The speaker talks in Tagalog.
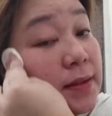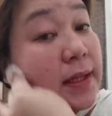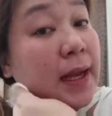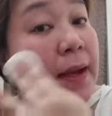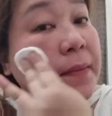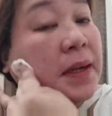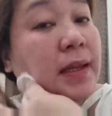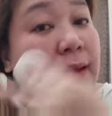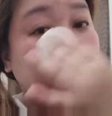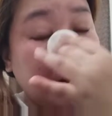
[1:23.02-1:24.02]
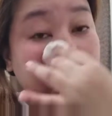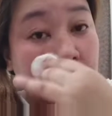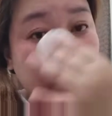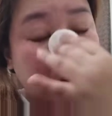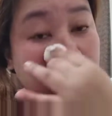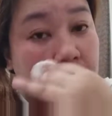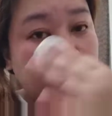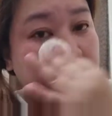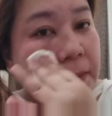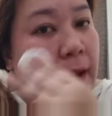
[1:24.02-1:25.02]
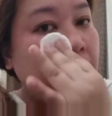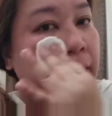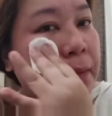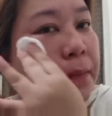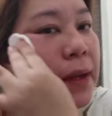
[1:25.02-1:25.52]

Saka maganda rin po itong uh, ah,